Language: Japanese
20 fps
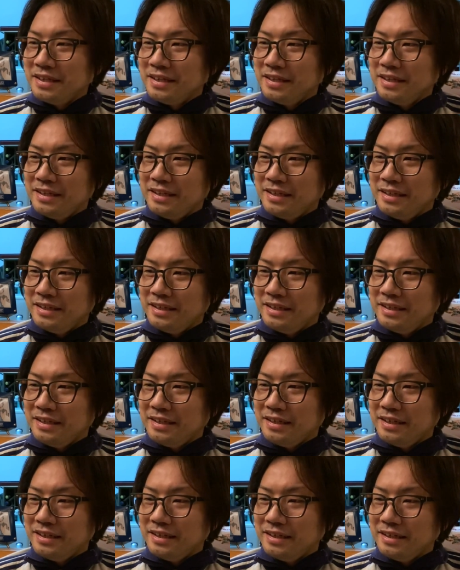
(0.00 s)

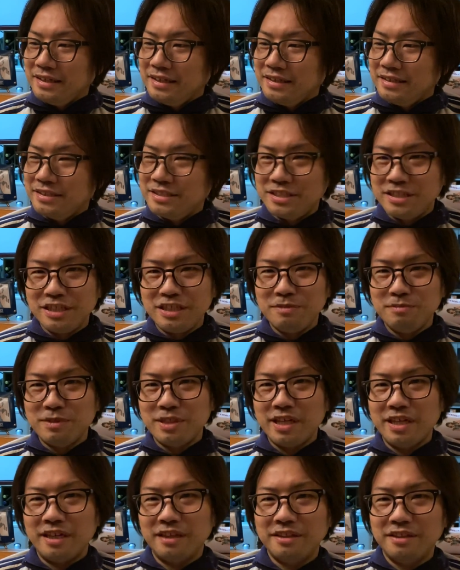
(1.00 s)
えー、チーム
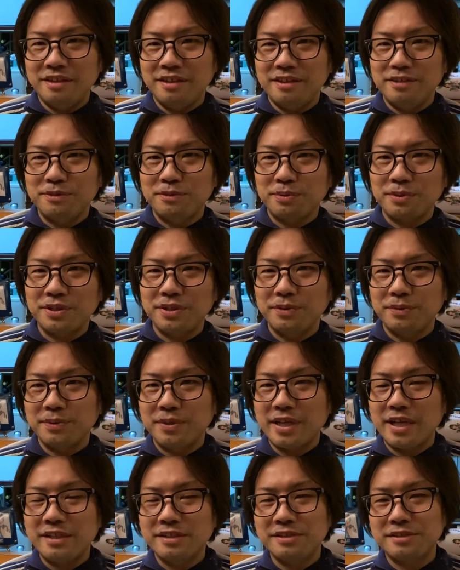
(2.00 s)
でやっている時の
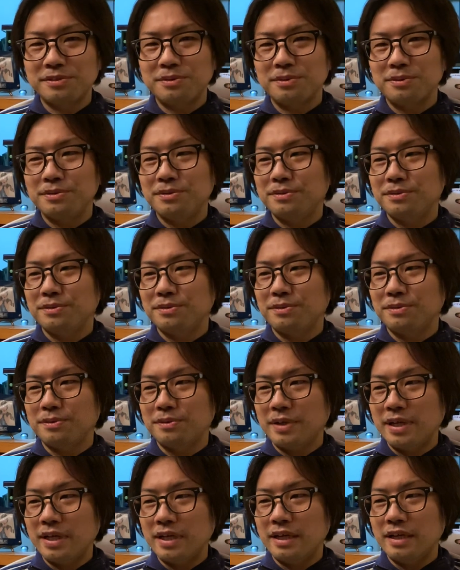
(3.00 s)
ダンスというの
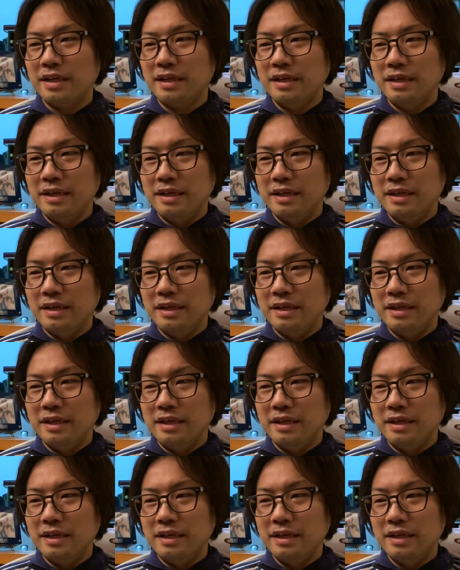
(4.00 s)
は